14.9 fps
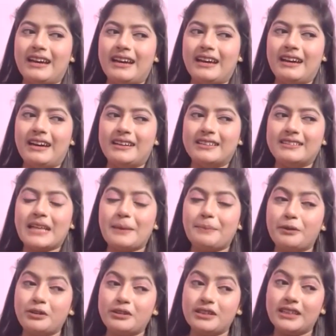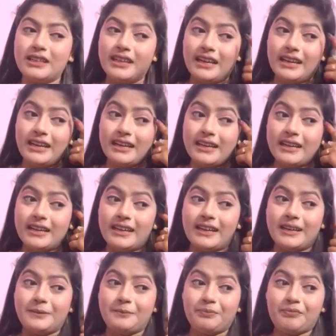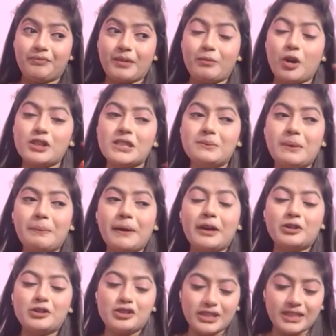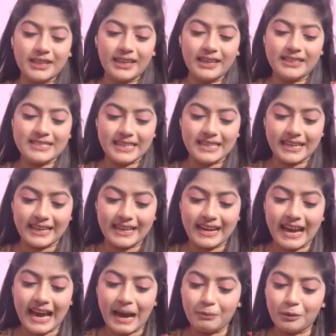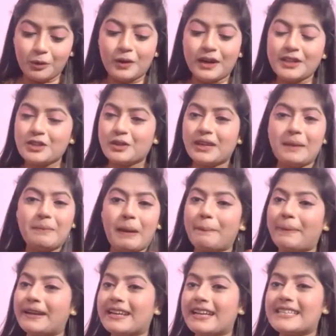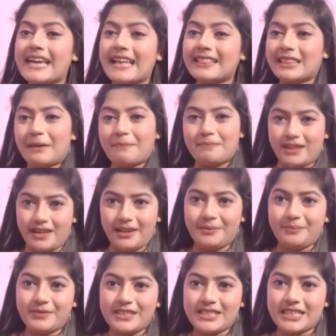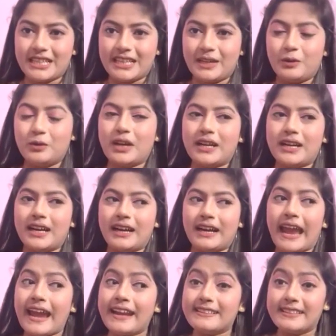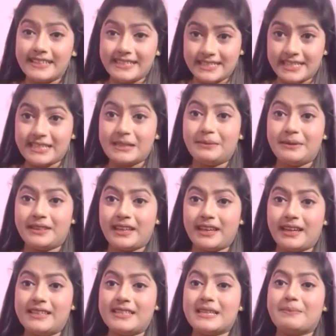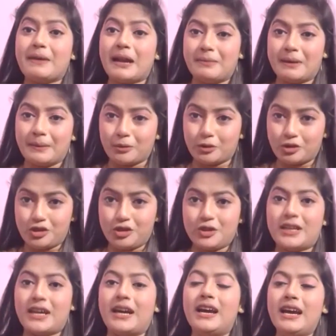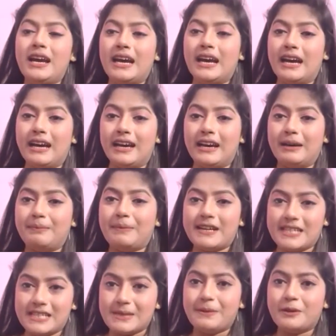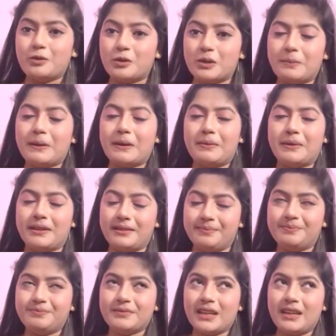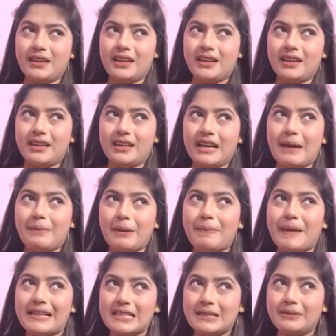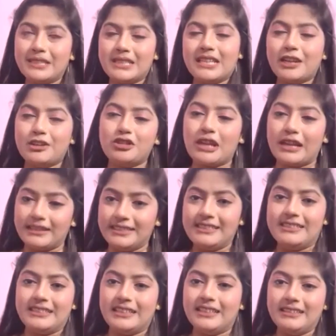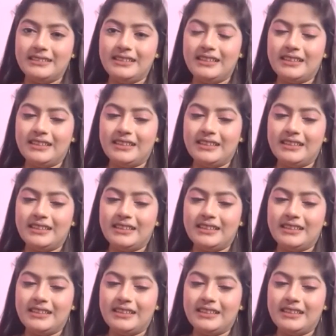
আচ্ছা। তারপর মজার ব্যাপার হচ্ছে কি যে আমিও আসলে এই ব্যাপারটা জানতাম না যে ওনারা অ্যাড দিচ্ছে টিভিতে যে বারবার প্রতিযোগীরা পার্টিসিপেন্ট করতে পারবেন আমার পাশের বাসার একজন আন্টি ছিলেন